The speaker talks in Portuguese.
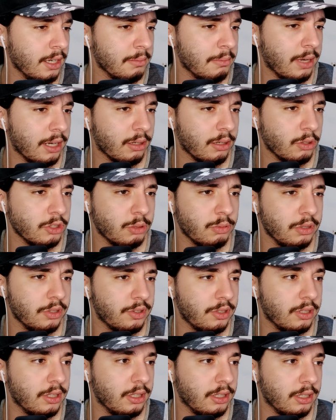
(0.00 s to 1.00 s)
O Magrão já
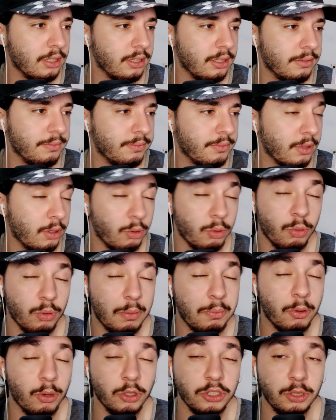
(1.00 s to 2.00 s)
conheço. A, o
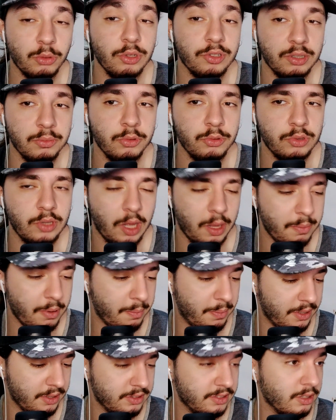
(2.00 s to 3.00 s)
Apollo já conheço há muito tempo, é
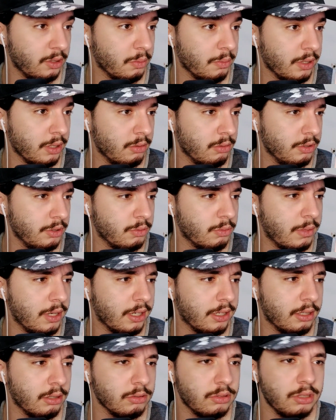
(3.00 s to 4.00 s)
parceiro meu. E o
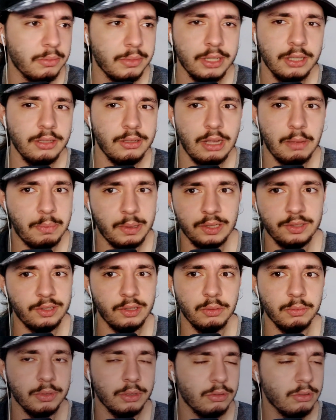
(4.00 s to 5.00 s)
Magrão também é
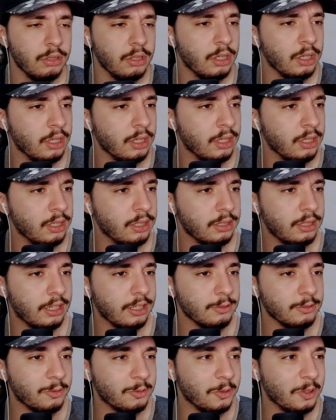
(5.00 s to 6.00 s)
parceiro meu. Tá
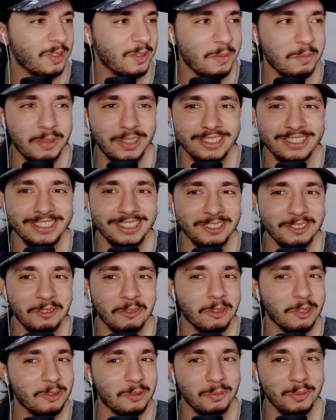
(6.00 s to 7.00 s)
ligado? Os dois são parceiros, eu
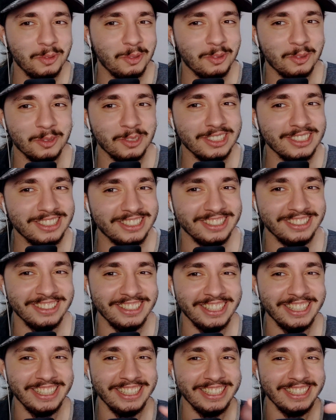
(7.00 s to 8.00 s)
gosto muito dos dois, então
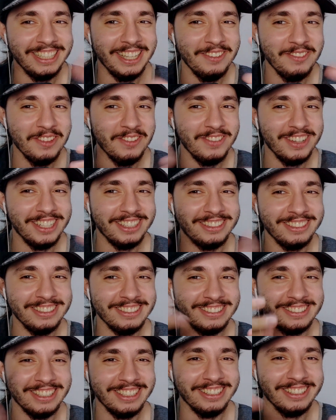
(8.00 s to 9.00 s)
nem, nem me meto
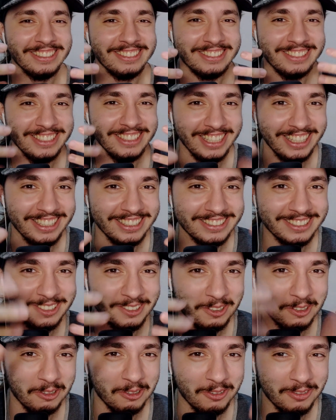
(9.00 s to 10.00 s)
nisso aí, ó. Se
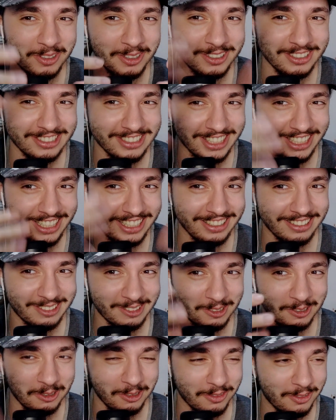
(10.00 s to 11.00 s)
resolvam, se
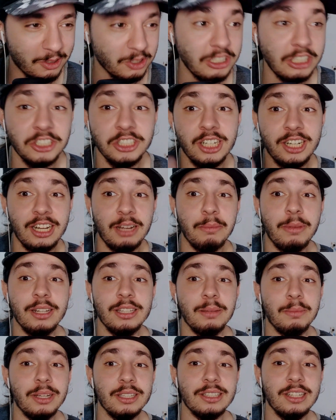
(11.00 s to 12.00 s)
resolvam. já tinha
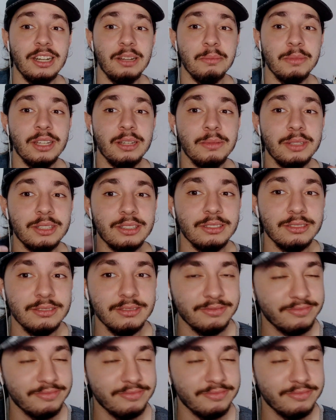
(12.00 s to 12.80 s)
acabado a batalha mesmo, então.